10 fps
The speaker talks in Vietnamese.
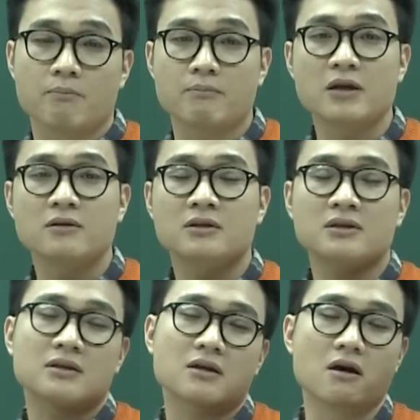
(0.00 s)

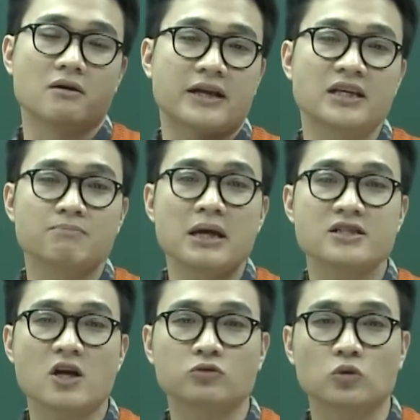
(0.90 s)
Bên ở cái nhìn bên
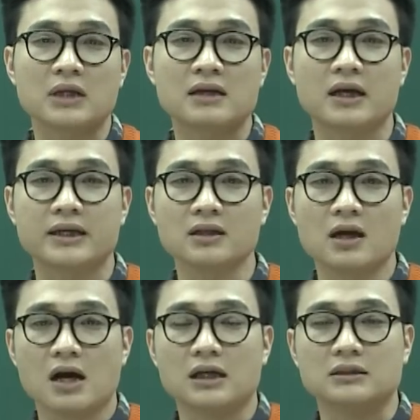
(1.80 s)
trong chúng ta thấy
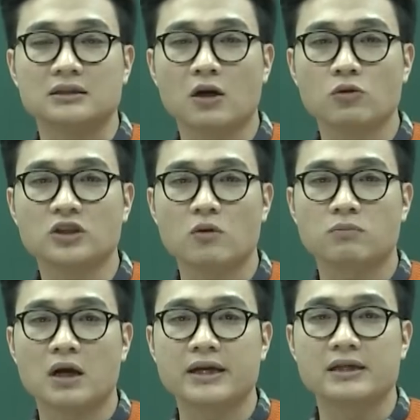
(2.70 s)
ẩn sâu
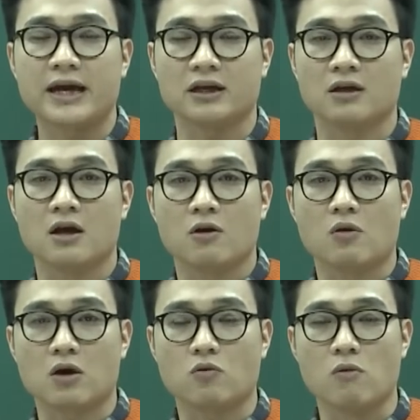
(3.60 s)
trong hình ảnh
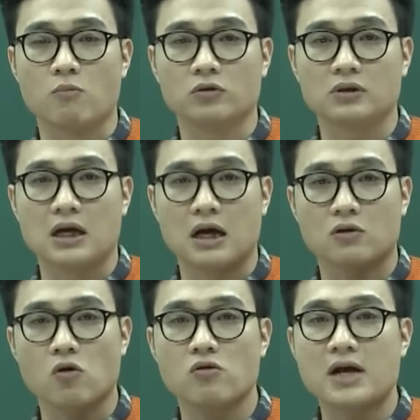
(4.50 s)
và của một à,
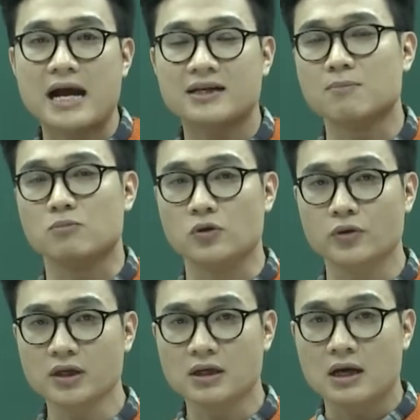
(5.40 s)
cô gái lầm
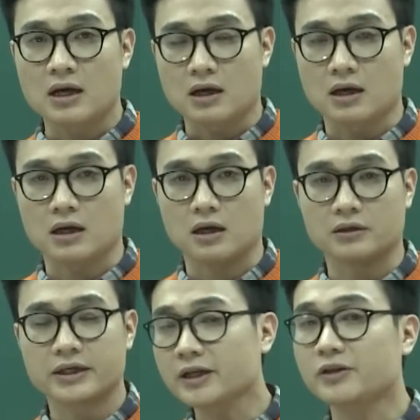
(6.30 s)
lũi,
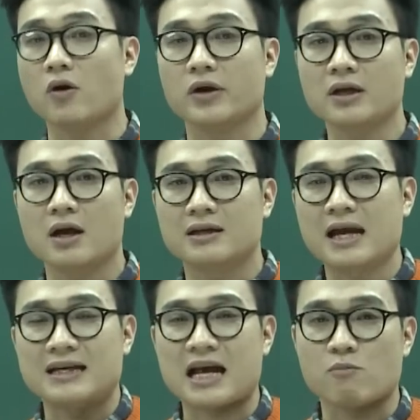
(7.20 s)
ít nói,
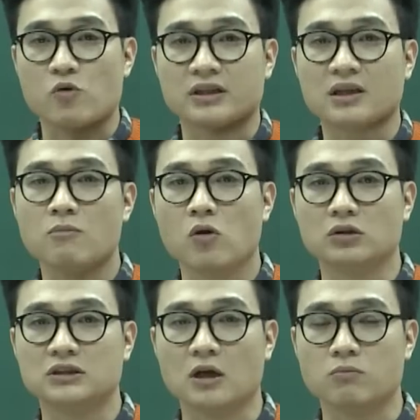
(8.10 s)
lại là một cái tâm
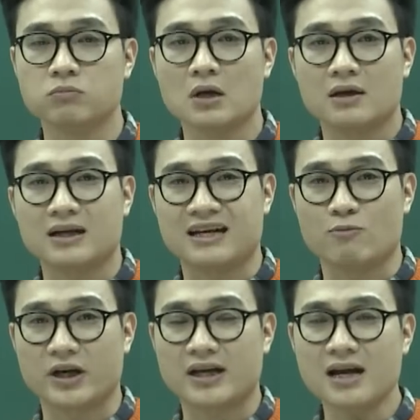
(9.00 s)
hồn sống, lại là
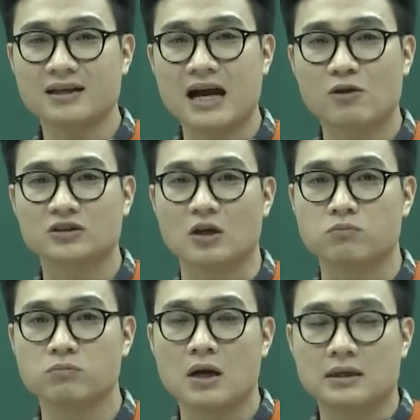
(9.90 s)
một cái khát khao
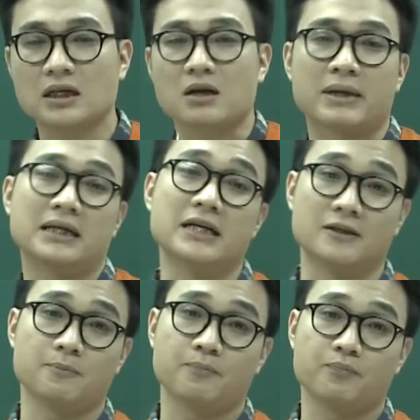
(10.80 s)
sống rất là mãnh liệt.